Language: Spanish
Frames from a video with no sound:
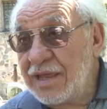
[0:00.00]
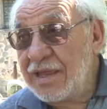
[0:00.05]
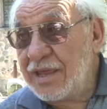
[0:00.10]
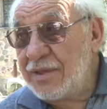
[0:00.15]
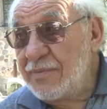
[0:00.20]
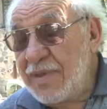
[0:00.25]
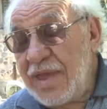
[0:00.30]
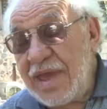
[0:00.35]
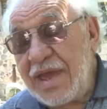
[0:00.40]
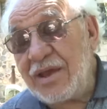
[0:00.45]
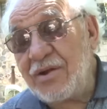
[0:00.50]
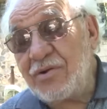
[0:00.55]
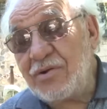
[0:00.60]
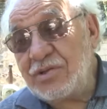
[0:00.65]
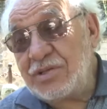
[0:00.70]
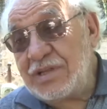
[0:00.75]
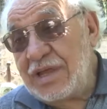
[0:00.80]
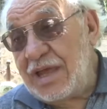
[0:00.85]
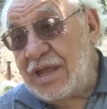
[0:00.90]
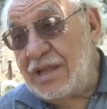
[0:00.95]
y bien
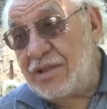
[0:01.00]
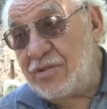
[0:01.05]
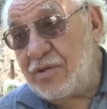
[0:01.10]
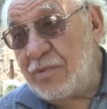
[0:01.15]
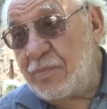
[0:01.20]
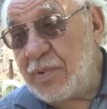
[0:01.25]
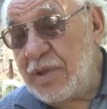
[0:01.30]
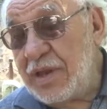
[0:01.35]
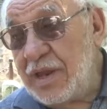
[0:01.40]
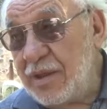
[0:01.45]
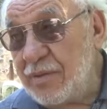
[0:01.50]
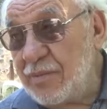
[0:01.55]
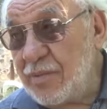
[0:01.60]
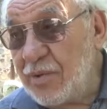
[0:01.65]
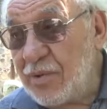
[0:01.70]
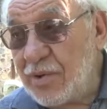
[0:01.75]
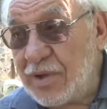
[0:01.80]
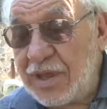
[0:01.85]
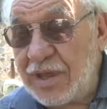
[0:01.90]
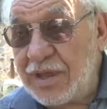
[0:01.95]
contento,
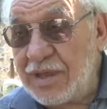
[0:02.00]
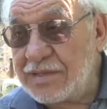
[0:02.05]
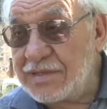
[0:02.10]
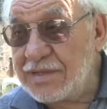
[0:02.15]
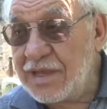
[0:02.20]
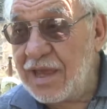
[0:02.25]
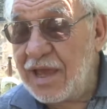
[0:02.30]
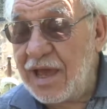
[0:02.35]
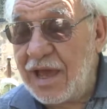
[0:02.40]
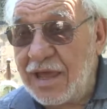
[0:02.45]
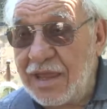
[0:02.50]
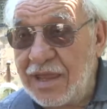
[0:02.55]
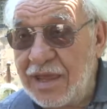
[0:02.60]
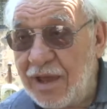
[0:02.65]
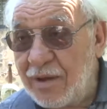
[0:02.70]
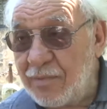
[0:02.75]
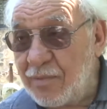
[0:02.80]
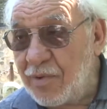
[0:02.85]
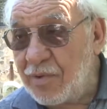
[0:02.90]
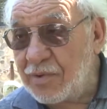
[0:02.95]
esperemos que sea,
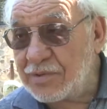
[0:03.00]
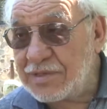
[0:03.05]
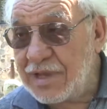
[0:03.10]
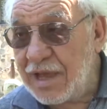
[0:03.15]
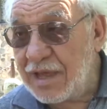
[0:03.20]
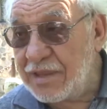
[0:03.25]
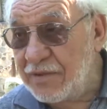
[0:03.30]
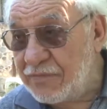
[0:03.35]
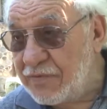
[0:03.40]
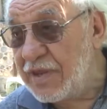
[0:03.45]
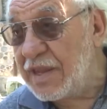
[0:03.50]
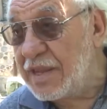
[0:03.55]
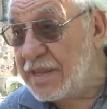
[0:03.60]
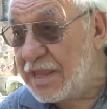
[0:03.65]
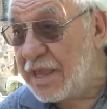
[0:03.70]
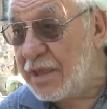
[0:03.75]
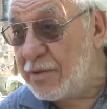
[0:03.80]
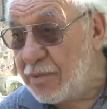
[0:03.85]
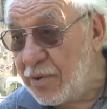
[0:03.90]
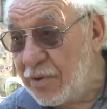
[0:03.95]
digamos, ya
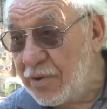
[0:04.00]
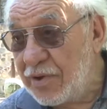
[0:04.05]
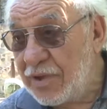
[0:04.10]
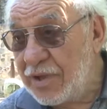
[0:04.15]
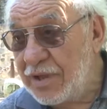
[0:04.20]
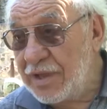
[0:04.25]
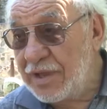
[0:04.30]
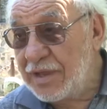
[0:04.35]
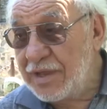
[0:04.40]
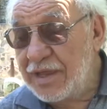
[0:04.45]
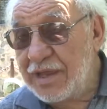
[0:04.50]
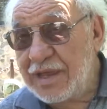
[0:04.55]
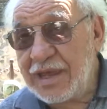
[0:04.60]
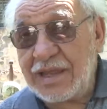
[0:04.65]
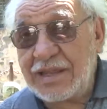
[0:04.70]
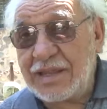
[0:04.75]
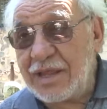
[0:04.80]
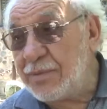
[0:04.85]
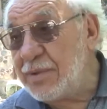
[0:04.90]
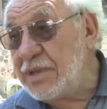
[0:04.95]
definitivo y
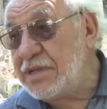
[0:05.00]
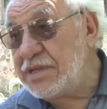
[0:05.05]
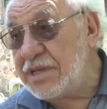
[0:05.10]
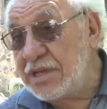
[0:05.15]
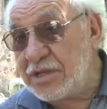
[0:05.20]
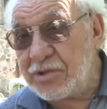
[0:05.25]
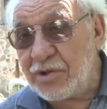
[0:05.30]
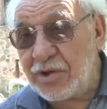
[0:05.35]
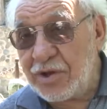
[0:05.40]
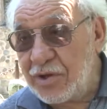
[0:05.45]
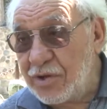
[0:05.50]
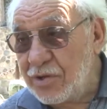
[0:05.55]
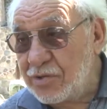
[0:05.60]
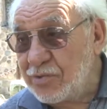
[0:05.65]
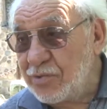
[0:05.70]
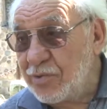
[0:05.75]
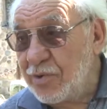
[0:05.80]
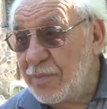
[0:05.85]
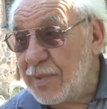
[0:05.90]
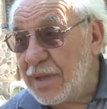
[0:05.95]
que este bichito que nos
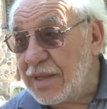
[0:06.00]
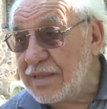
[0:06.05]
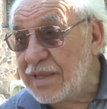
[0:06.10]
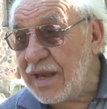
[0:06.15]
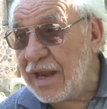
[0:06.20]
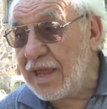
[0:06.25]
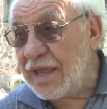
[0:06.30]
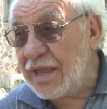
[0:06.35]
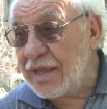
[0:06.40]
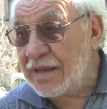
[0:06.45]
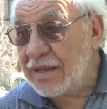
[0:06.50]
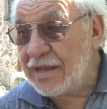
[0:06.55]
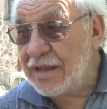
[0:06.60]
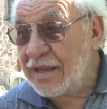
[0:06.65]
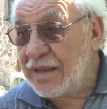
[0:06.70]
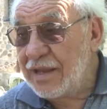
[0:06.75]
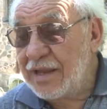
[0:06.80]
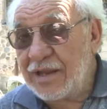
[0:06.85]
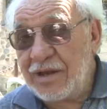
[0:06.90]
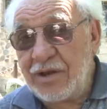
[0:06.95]
tuvo mal traer
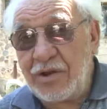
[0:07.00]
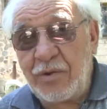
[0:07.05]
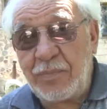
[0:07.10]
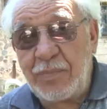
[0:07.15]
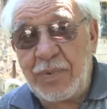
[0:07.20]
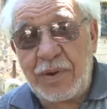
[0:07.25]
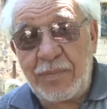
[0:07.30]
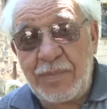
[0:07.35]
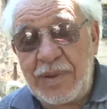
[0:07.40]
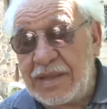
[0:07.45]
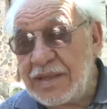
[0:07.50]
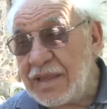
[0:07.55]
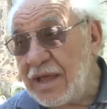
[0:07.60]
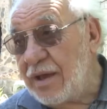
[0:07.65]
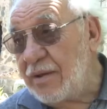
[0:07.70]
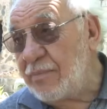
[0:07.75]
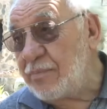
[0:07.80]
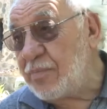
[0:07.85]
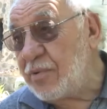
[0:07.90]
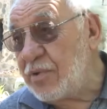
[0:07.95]
nos
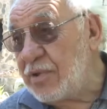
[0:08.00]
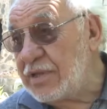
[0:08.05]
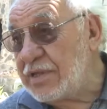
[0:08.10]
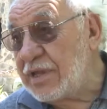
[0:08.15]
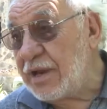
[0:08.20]
permita poder